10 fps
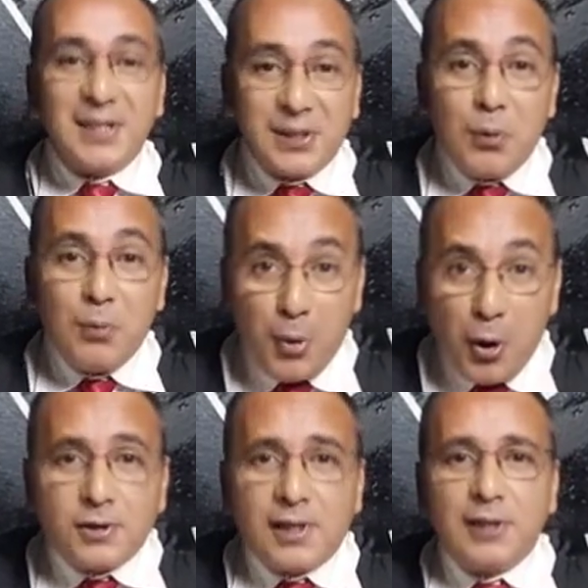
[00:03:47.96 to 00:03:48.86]
são
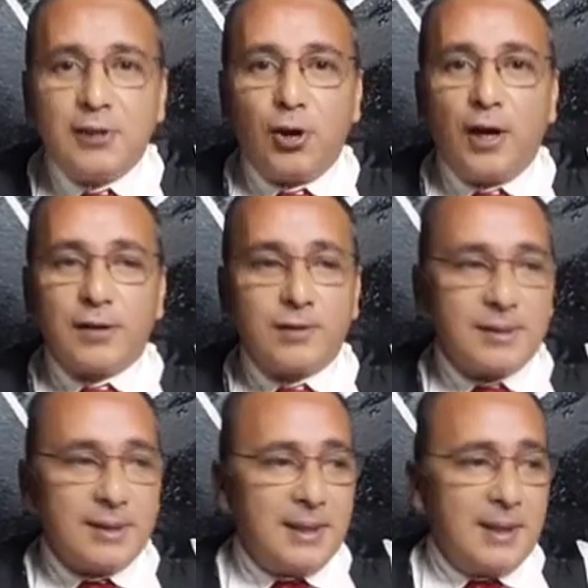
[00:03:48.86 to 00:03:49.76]
bons religiosos.
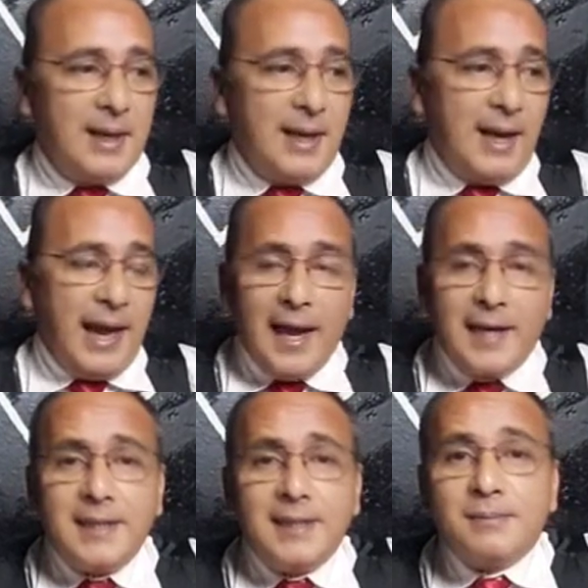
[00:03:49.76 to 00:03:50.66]
É
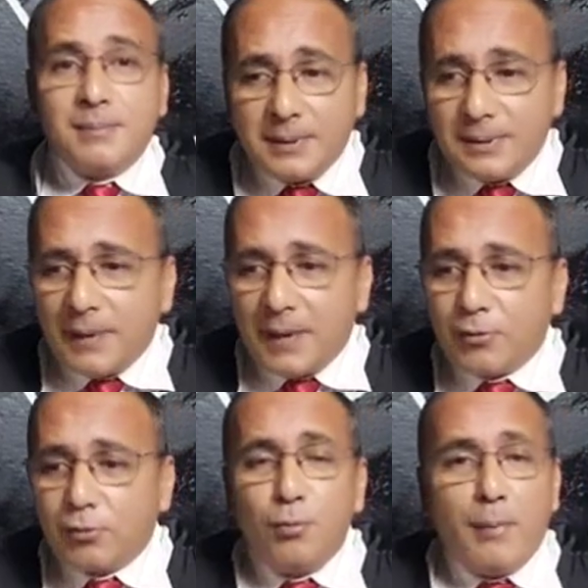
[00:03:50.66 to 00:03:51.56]
que
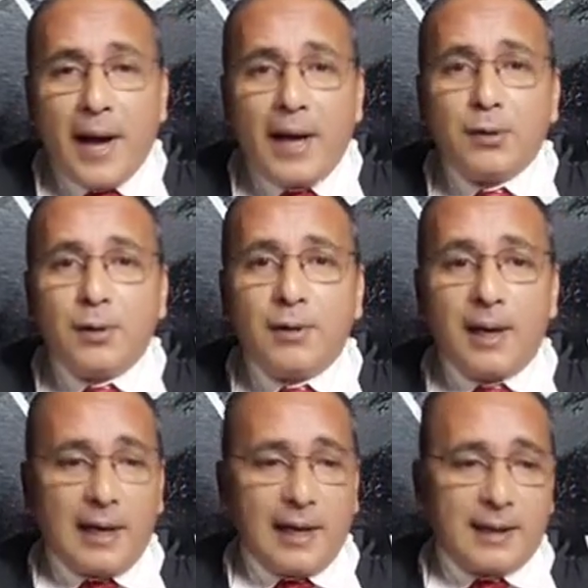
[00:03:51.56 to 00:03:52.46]
acostumaram
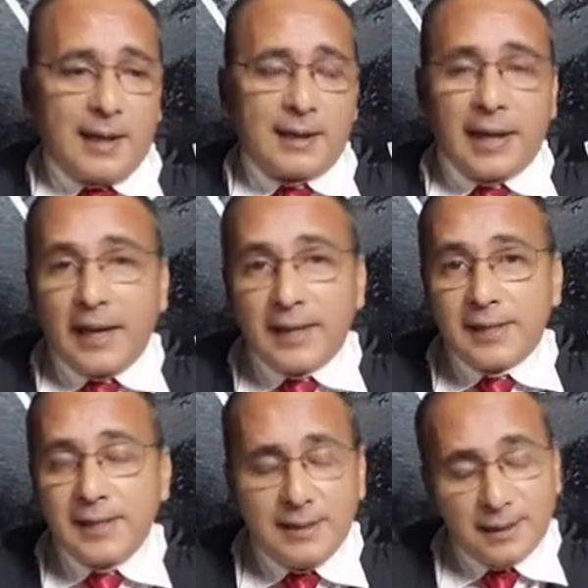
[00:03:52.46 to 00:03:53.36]
a, a, tratar
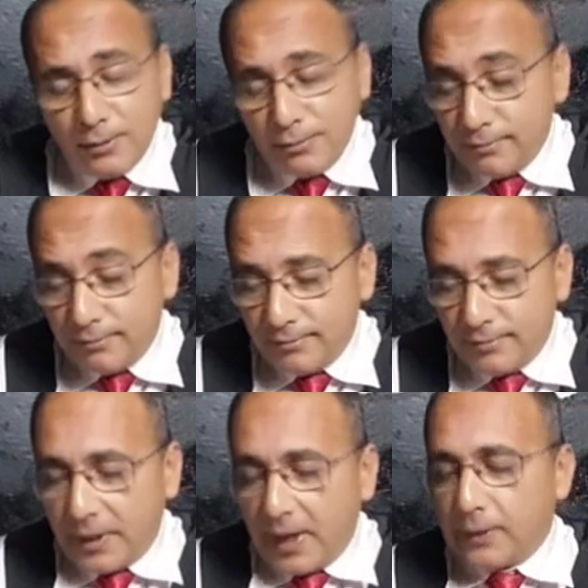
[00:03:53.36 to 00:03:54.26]
assim, então
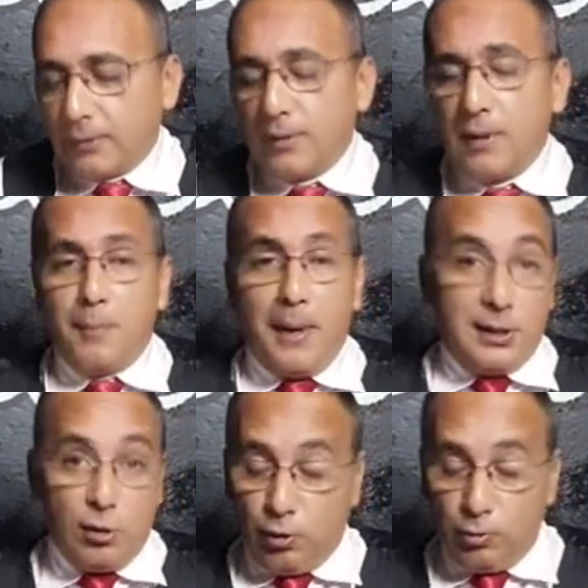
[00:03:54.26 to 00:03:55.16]
tratam.
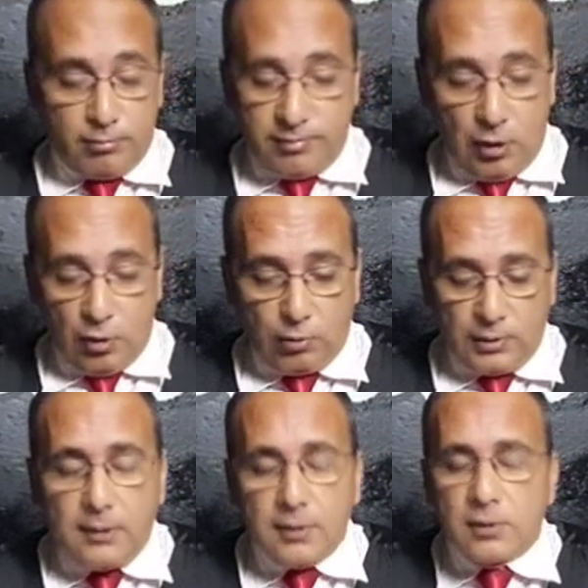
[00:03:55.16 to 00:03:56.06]
Mas eu não, eu não
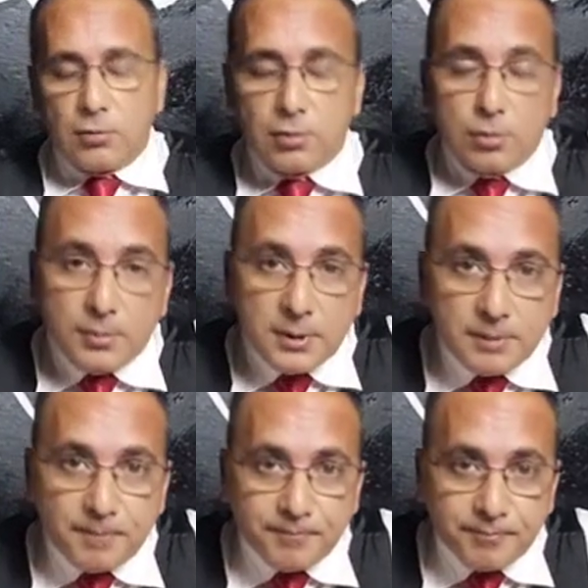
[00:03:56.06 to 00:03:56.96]
tenho esse costume.
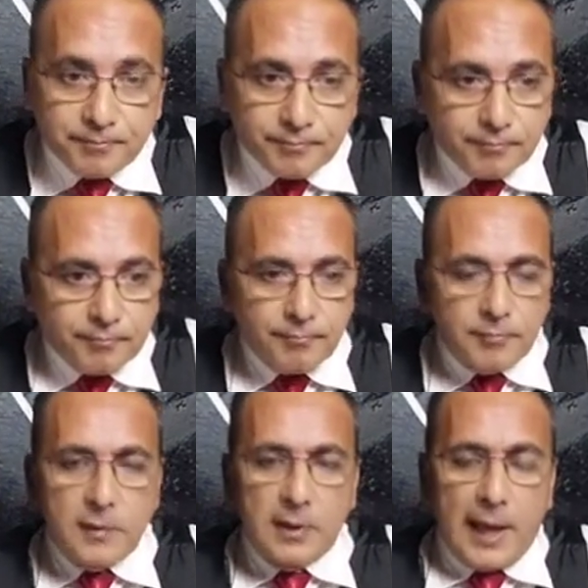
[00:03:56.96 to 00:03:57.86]

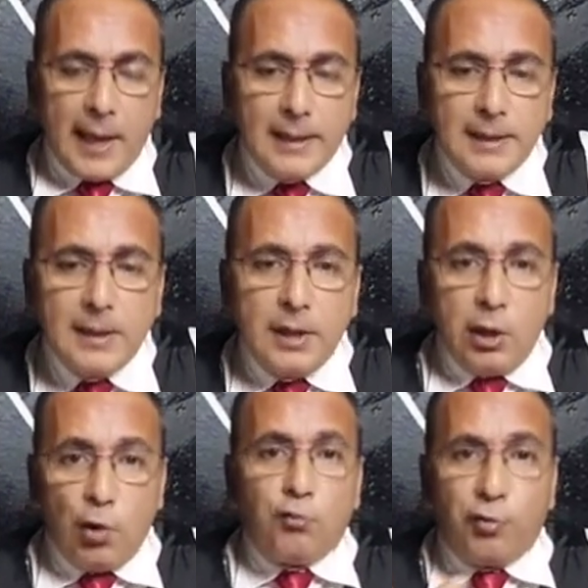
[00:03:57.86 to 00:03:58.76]
Tá?
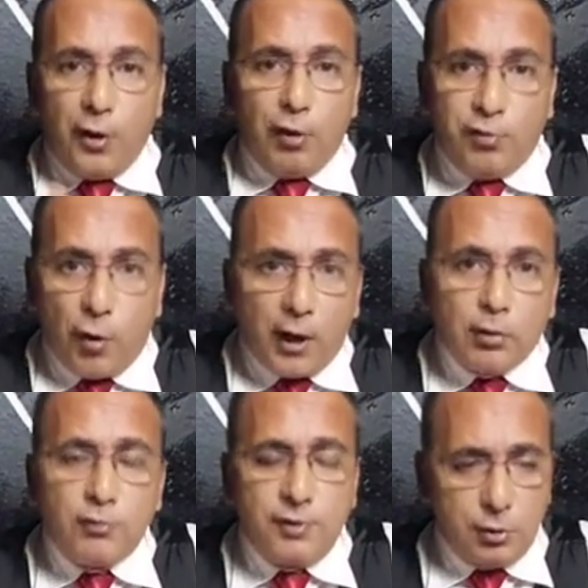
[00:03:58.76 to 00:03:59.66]
Eu, eu fora
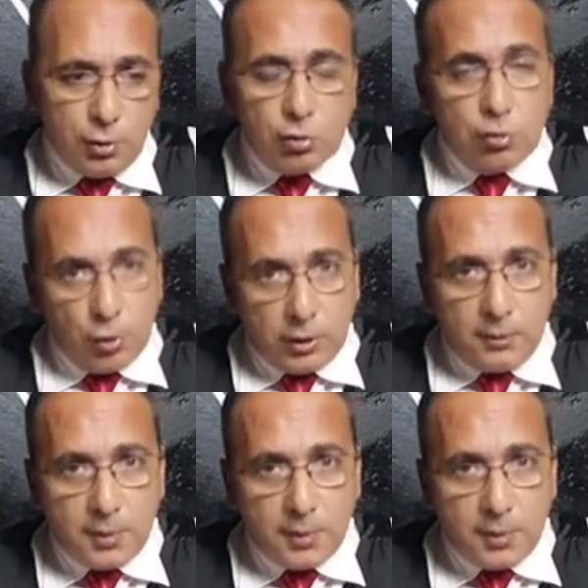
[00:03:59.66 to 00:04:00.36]
do vídeo eu sou outra